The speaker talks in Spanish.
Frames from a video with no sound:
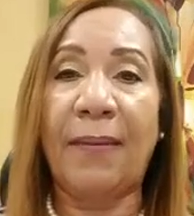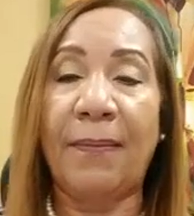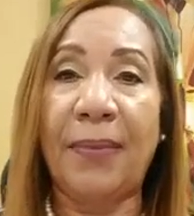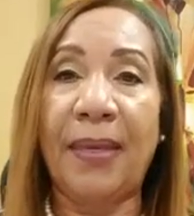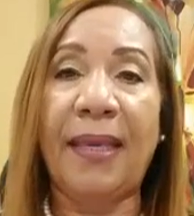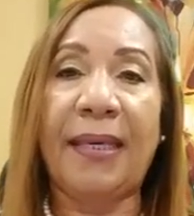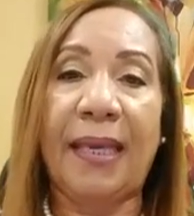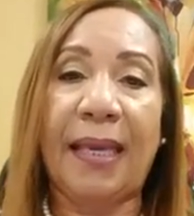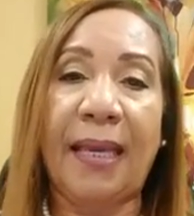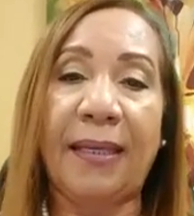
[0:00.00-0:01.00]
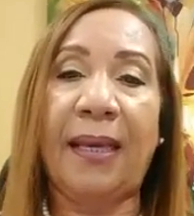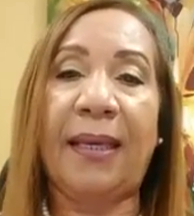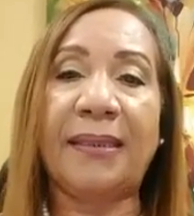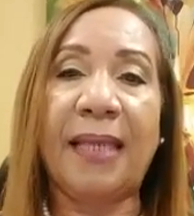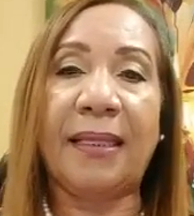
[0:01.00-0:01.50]
también que
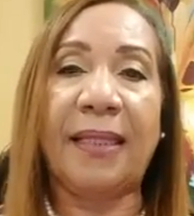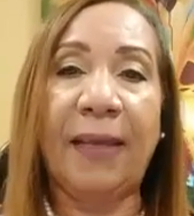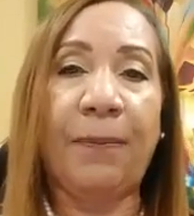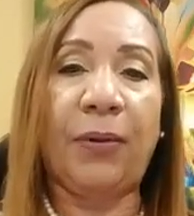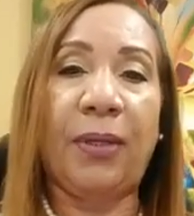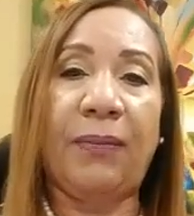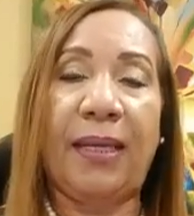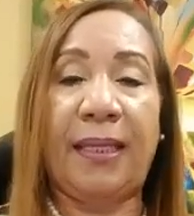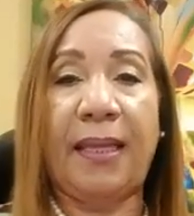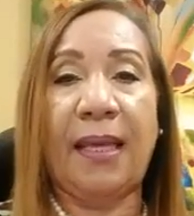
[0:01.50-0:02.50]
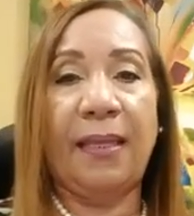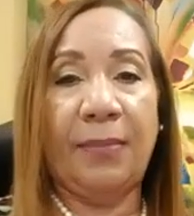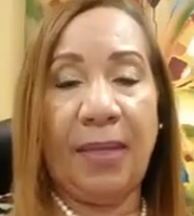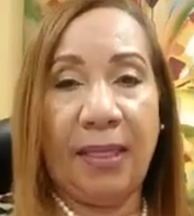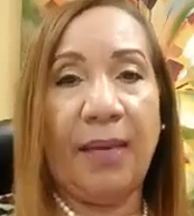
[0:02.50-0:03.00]
haya esa disponibilidad
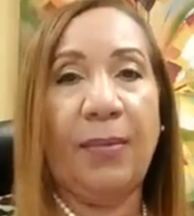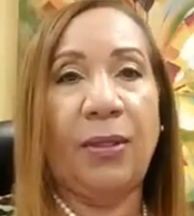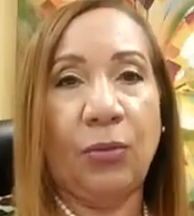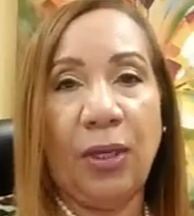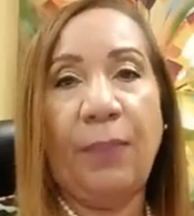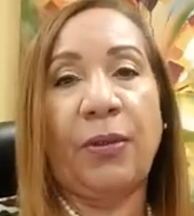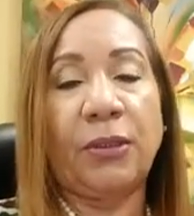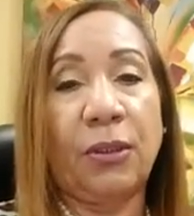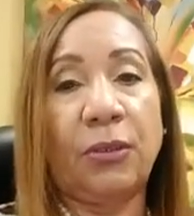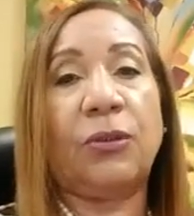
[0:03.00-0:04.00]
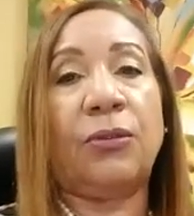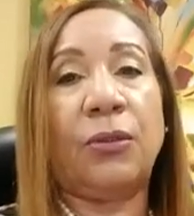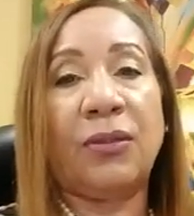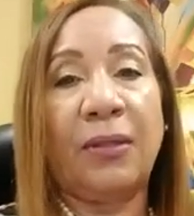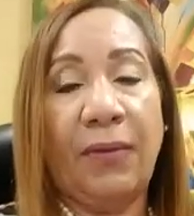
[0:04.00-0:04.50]
del medicamento. Y es por eso que
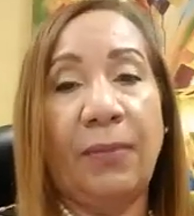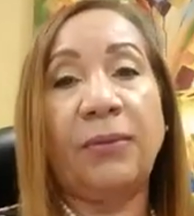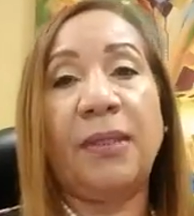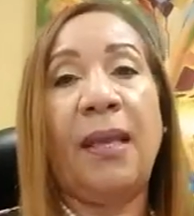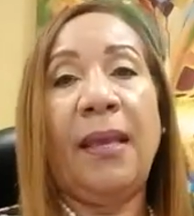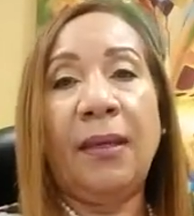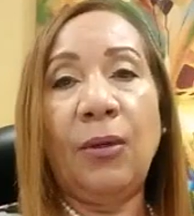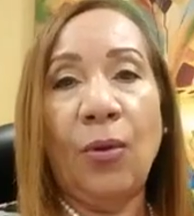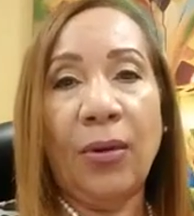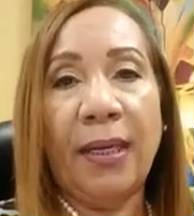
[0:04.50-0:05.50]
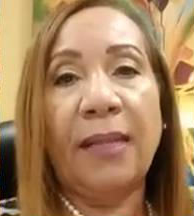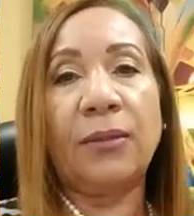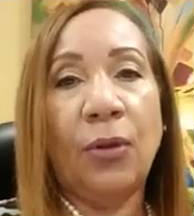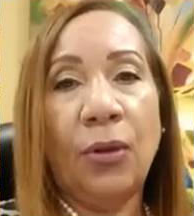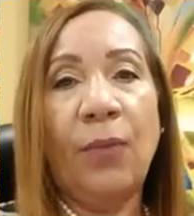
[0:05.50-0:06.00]
nosotros debemos
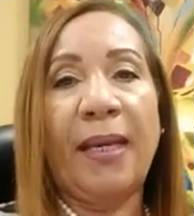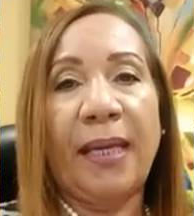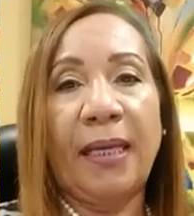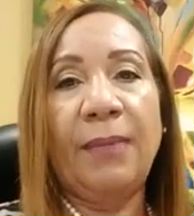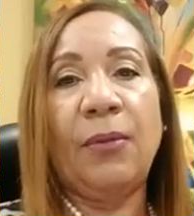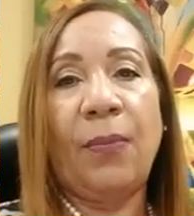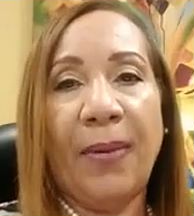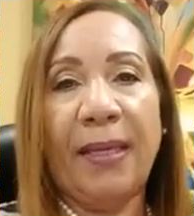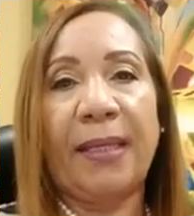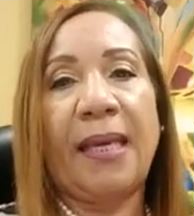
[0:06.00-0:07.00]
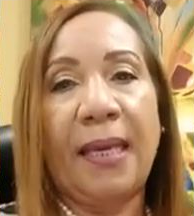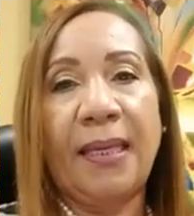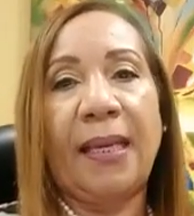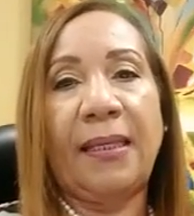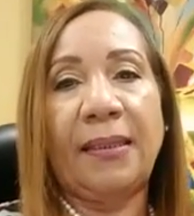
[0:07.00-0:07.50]
lograr todos los mecanismos para que
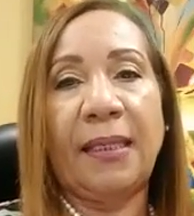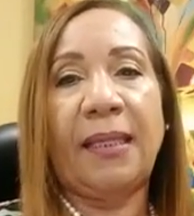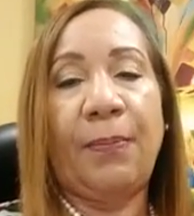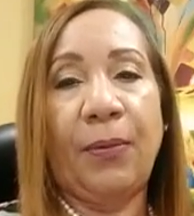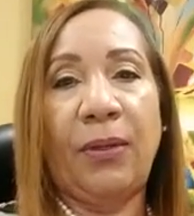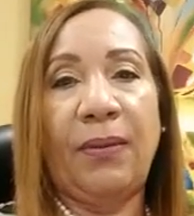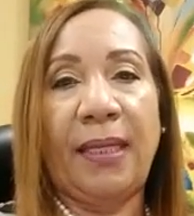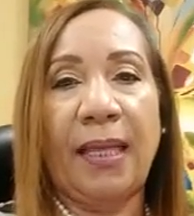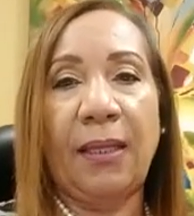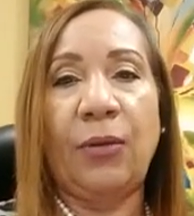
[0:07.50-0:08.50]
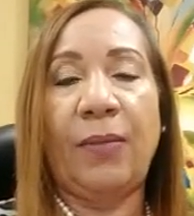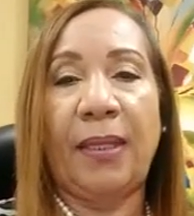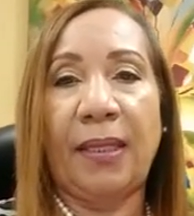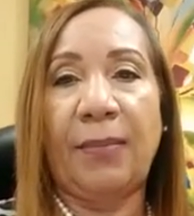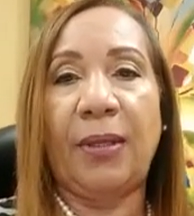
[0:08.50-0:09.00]
haya esa disponibilidad de los
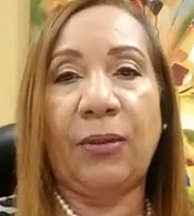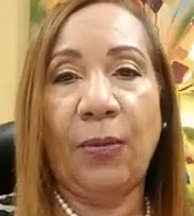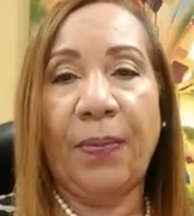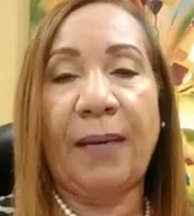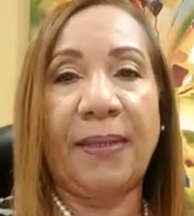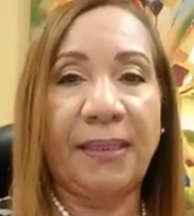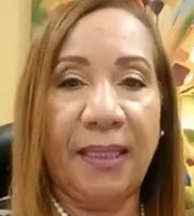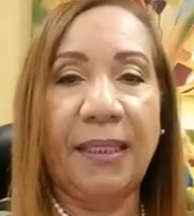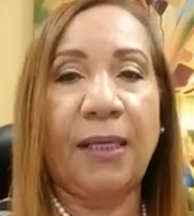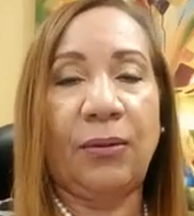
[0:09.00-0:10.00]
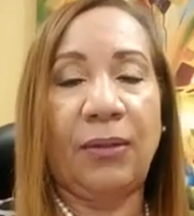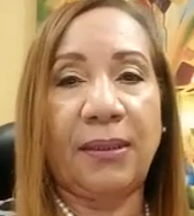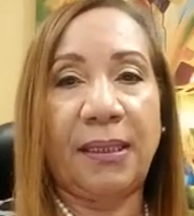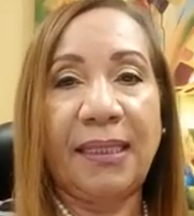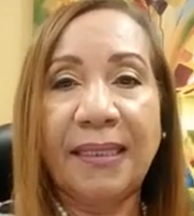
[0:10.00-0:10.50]
medicamentos para el paciente que lo
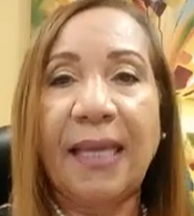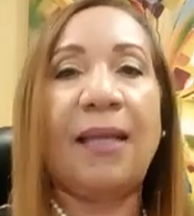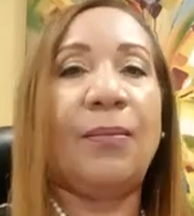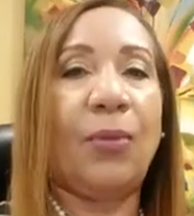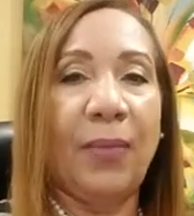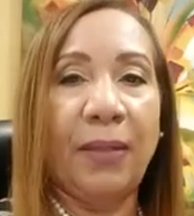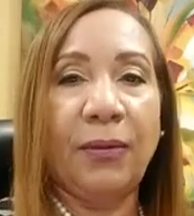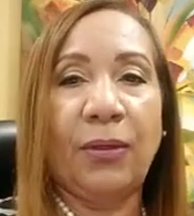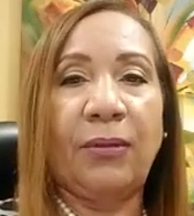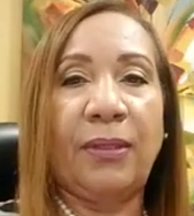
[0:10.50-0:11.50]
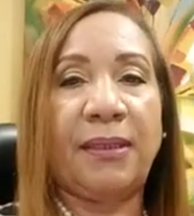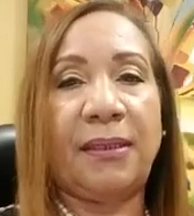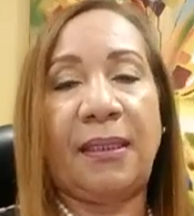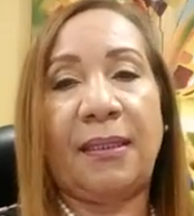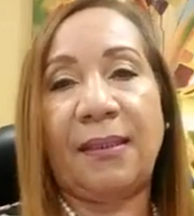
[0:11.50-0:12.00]
necesita en el momento que lo
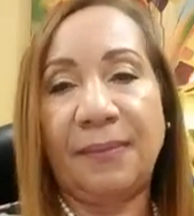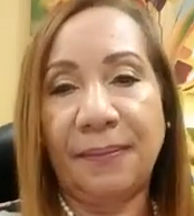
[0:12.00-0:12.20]
necesita.